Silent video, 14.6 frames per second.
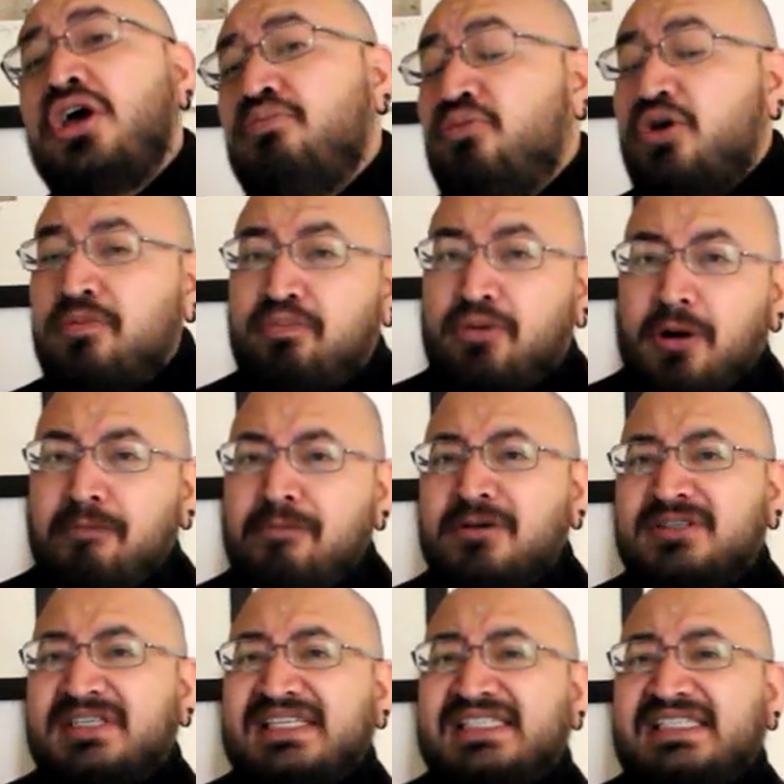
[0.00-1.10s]
muy
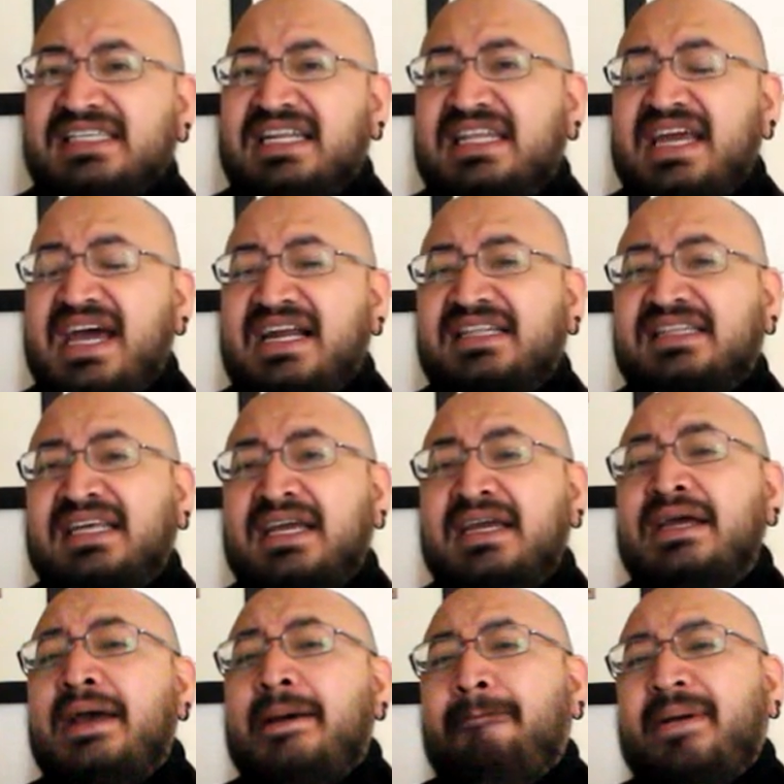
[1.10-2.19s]
propios del cine de arte,